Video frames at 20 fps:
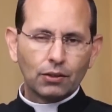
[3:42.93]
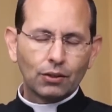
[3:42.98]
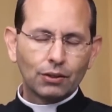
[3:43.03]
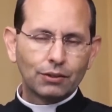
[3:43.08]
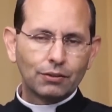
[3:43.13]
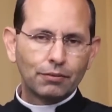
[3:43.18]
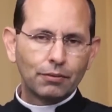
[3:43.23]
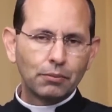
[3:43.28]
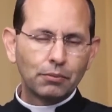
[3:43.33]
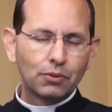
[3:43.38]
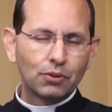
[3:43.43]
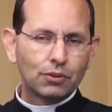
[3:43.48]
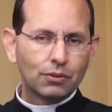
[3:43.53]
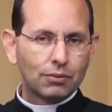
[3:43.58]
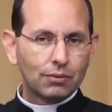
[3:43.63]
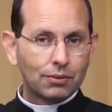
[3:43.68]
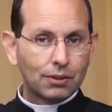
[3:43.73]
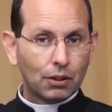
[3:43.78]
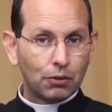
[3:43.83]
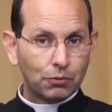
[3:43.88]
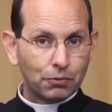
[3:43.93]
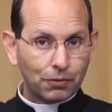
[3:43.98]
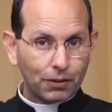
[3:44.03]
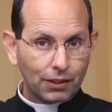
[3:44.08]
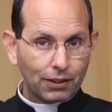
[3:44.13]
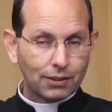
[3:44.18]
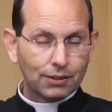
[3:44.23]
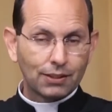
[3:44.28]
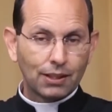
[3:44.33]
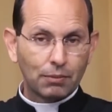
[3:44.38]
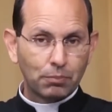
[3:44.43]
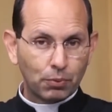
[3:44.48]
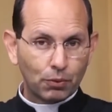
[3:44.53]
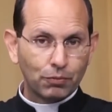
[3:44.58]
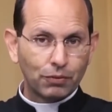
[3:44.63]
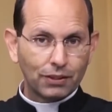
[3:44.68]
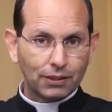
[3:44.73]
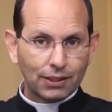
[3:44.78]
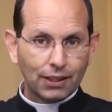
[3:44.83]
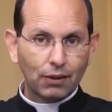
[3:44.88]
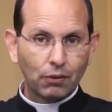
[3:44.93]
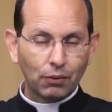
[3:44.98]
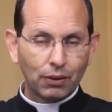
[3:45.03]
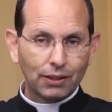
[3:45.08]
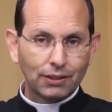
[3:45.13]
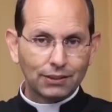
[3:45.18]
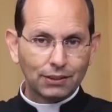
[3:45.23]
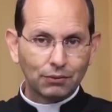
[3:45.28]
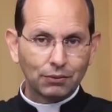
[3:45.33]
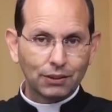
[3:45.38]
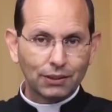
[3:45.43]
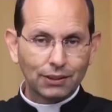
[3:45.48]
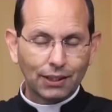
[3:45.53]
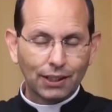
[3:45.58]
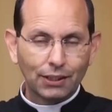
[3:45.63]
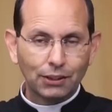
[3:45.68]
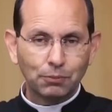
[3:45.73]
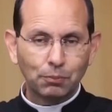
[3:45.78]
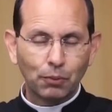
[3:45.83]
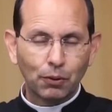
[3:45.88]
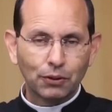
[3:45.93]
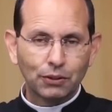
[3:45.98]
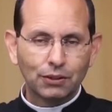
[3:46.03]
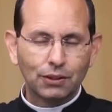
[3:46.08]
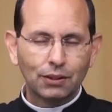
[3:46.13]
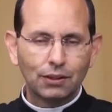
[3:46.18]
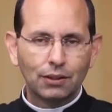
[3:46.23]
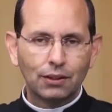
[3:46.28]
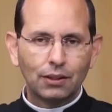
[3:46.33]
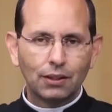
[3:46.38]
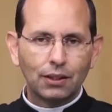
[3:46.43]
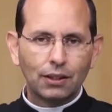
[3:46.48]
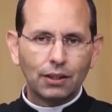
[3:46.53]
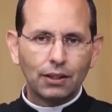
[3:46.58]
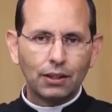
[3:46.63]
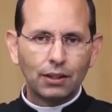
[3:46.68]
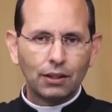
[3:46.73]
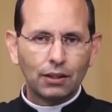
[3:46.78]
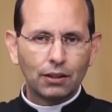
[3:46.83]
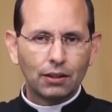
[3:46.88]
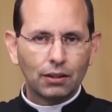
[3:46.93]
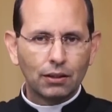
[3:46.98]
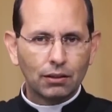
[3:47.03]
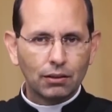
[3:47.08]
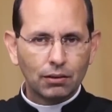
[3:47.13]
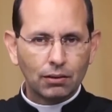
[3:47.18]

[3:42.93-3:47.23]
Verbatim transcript: nós devemos talvez aproveitar a ocasião dessa resposta e